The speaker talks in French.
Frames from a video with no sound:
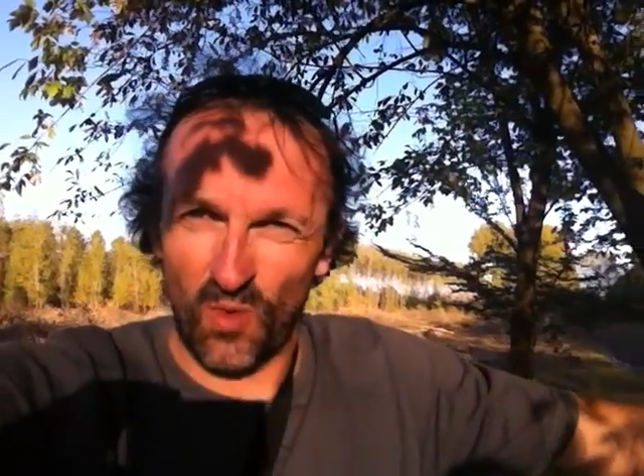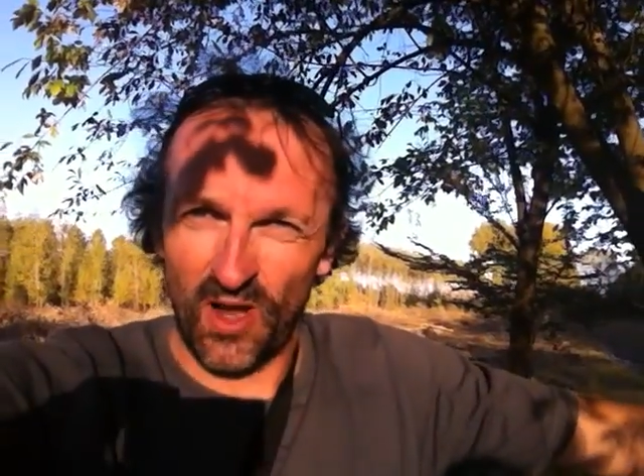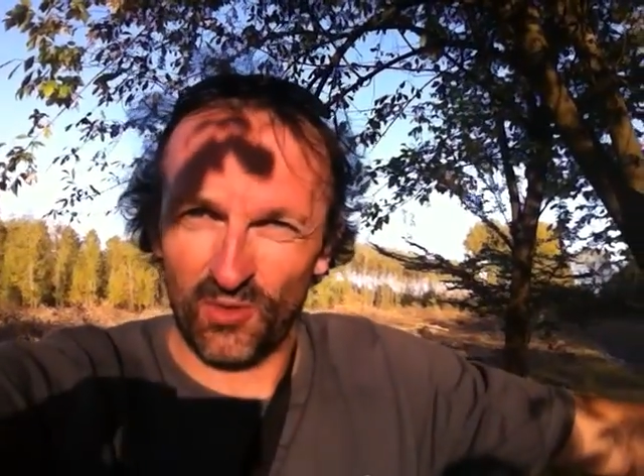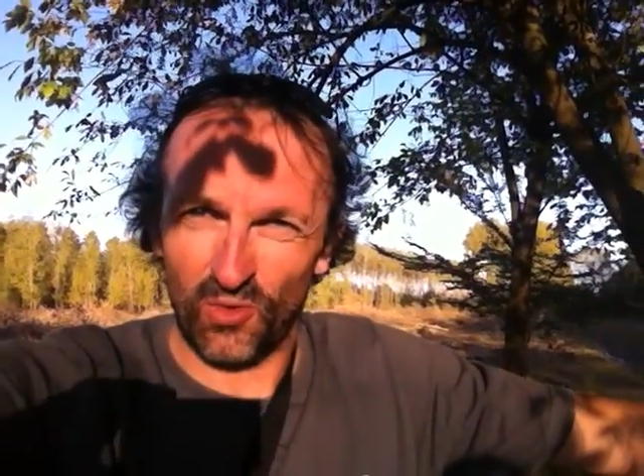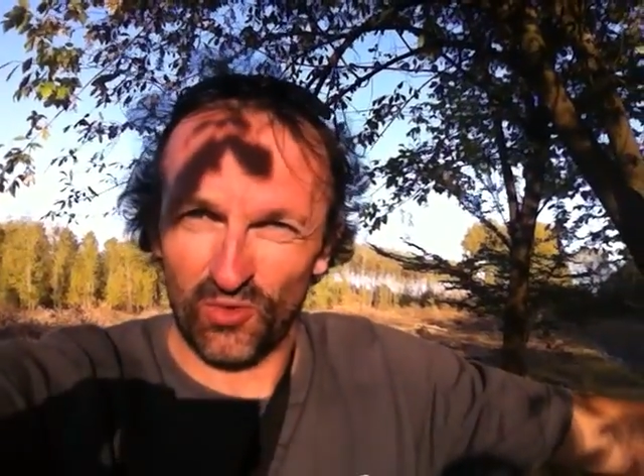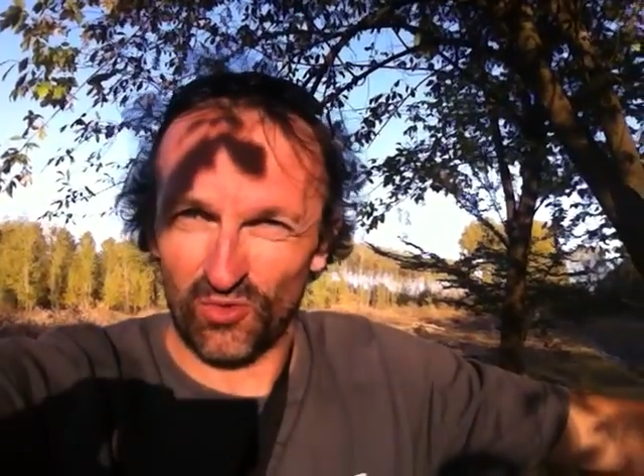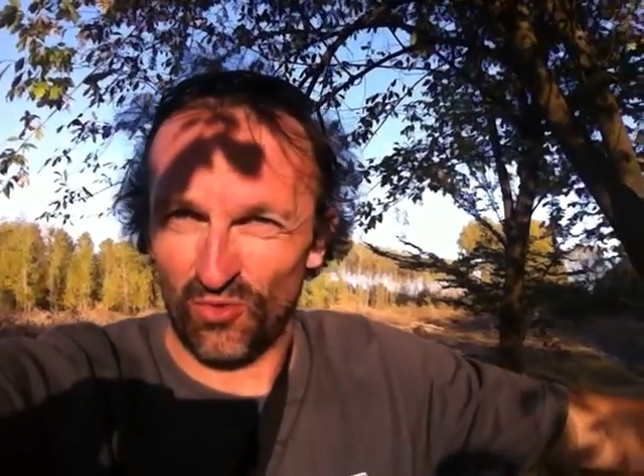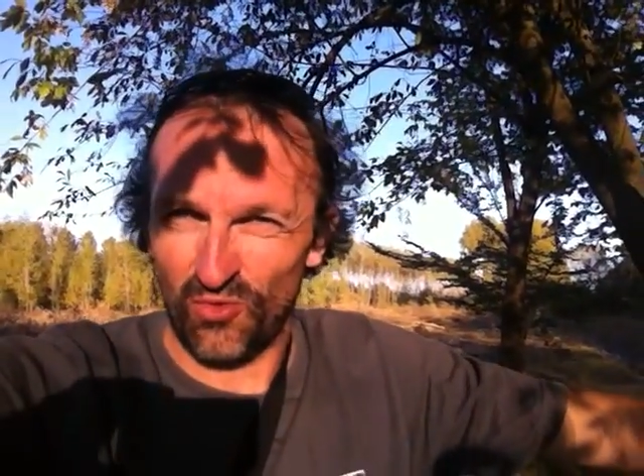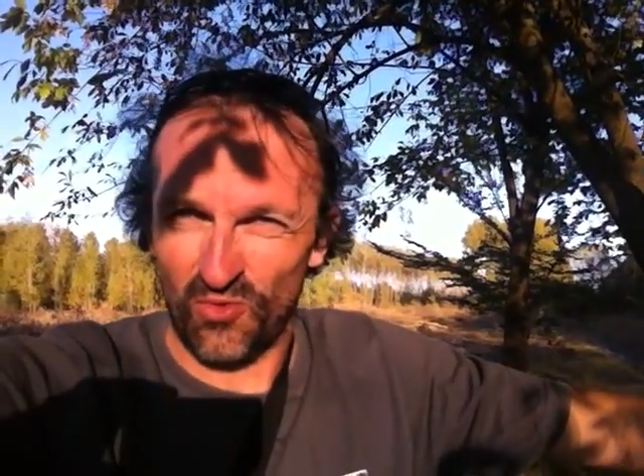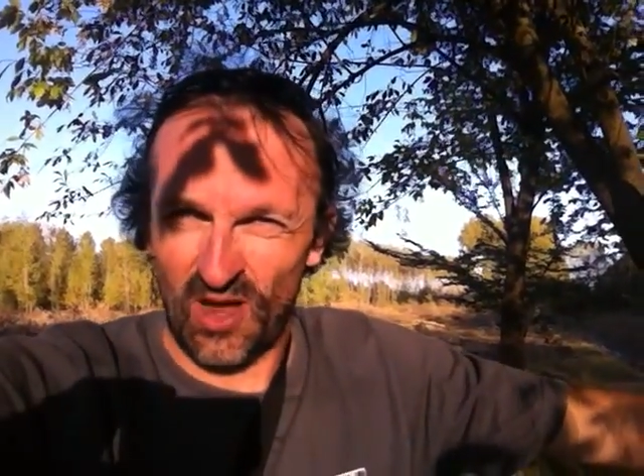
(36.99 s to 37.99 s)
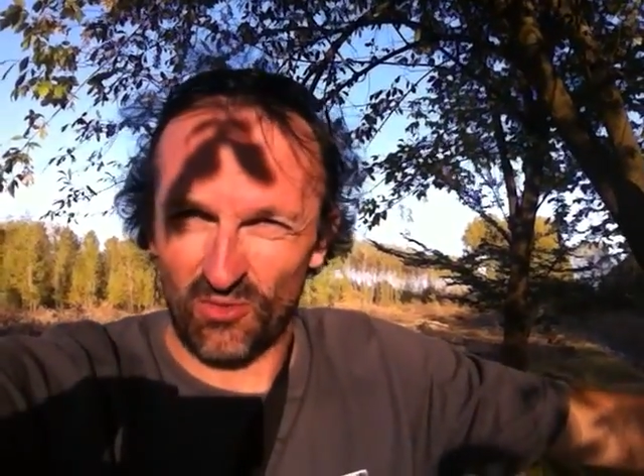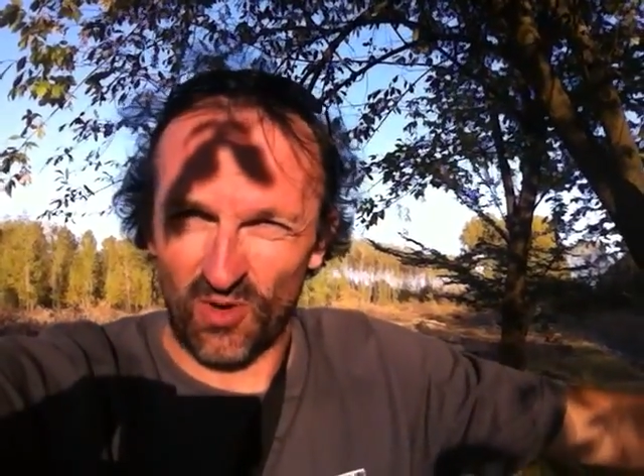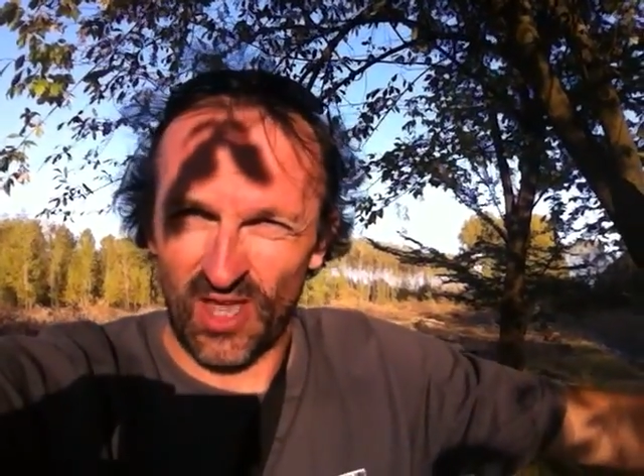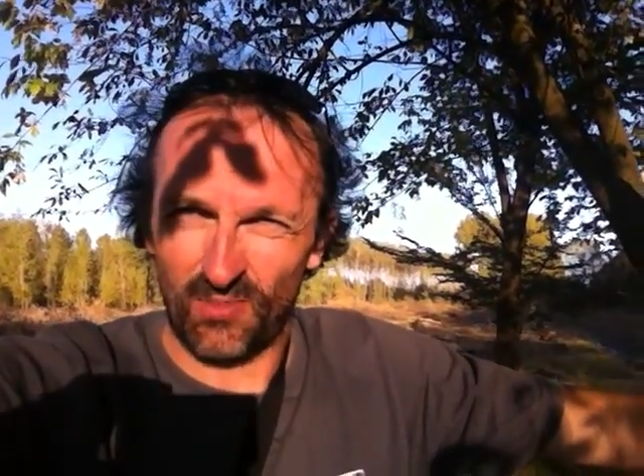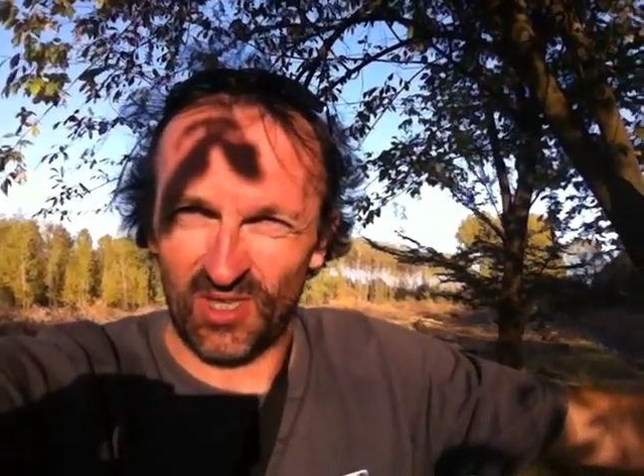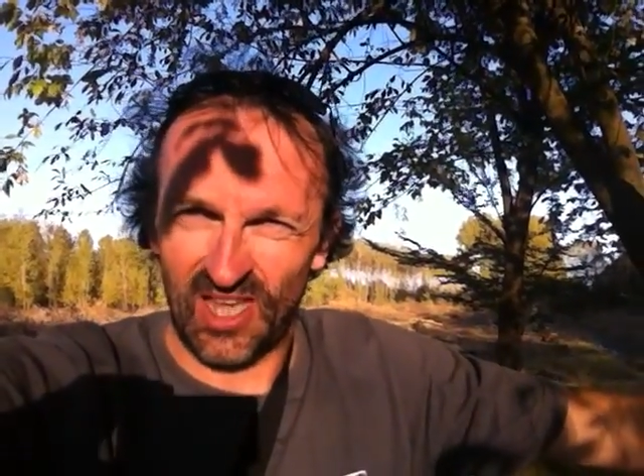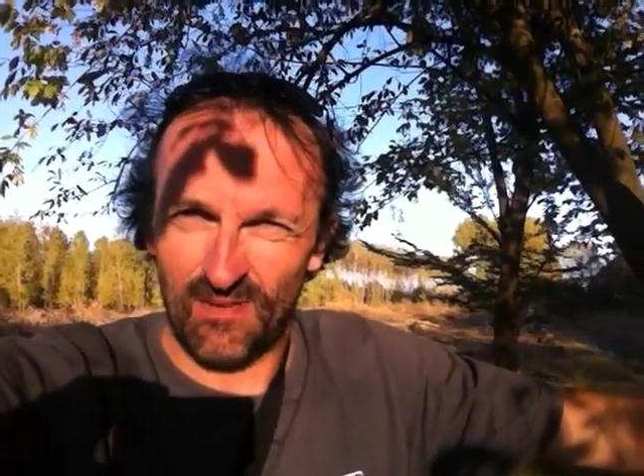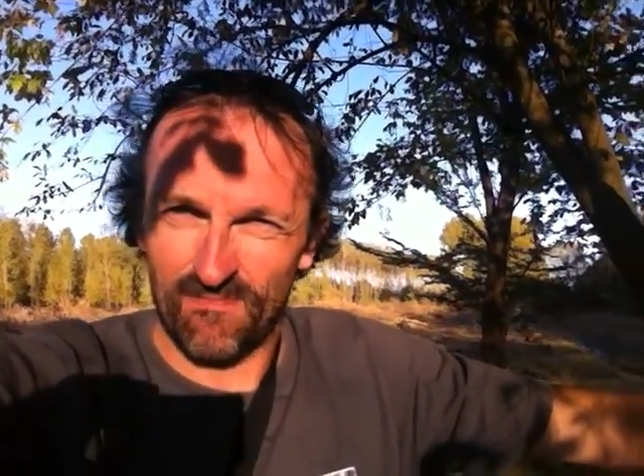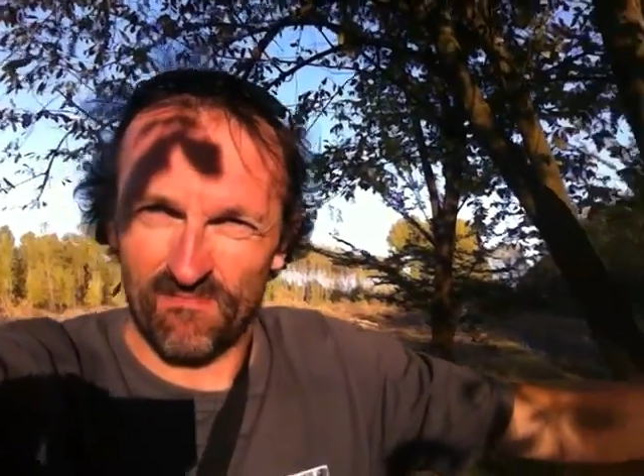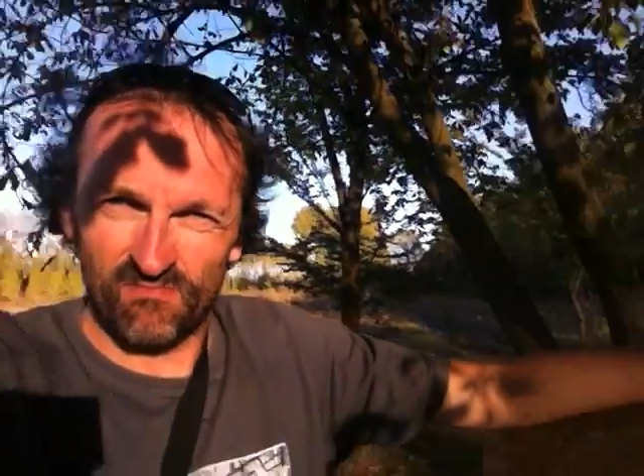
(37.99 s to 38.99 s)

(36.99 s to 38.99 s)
loin de ce lieu incroyable qu'est